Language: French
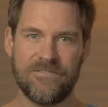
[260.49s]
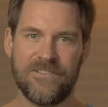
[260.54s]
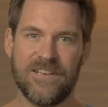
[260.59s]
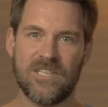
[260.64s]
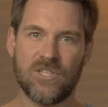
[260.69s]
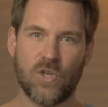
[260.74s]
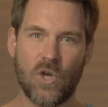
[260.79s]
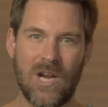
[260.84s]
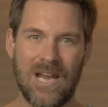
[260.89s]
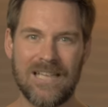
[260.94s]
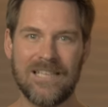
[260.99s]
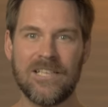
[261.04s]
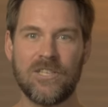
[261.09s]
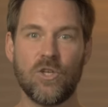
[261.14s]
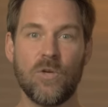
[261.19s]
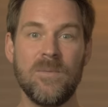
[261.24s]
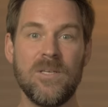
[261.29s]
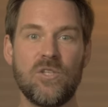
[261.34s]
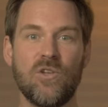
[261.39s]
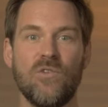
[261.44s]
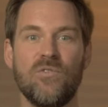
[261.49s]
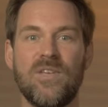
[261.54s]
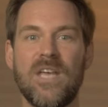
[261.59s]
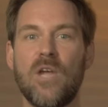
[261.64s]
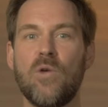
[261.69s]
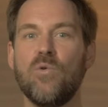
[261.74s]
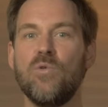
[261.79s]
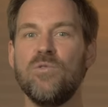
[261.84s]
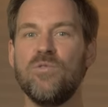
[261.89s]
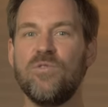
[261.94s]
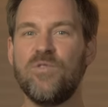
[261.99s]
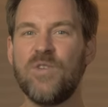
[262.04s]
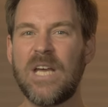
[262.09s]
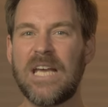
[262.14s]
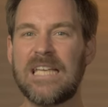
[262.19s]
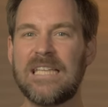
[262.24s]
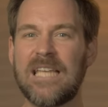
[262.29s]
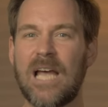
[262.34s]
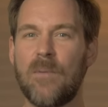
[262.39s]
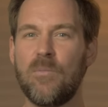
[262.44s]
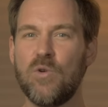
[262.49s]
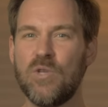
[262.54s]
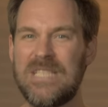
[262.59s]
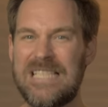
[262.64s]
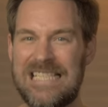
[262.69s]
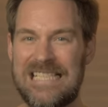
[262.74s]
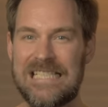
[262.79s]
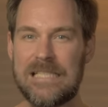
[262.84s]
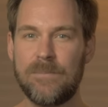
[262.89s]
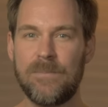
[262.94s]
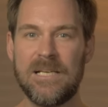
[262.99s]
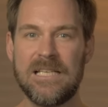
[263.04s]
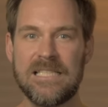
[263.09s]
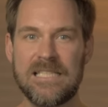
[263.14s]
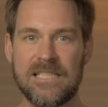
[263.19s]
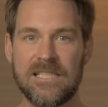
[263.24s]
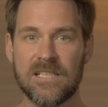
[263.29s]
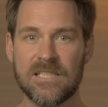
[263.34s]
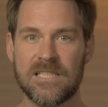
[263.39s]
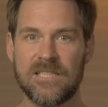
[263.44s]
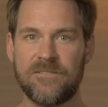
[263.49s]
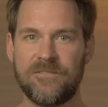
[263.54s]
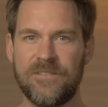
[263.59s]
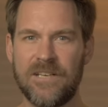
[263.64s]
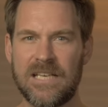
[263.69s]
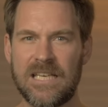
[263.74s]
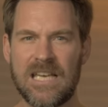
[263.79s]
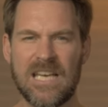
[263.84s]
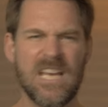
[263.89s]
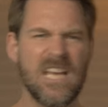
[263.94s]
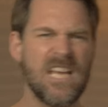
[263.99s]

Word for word: fait que l'anatomie devient une véritable discipline scientifique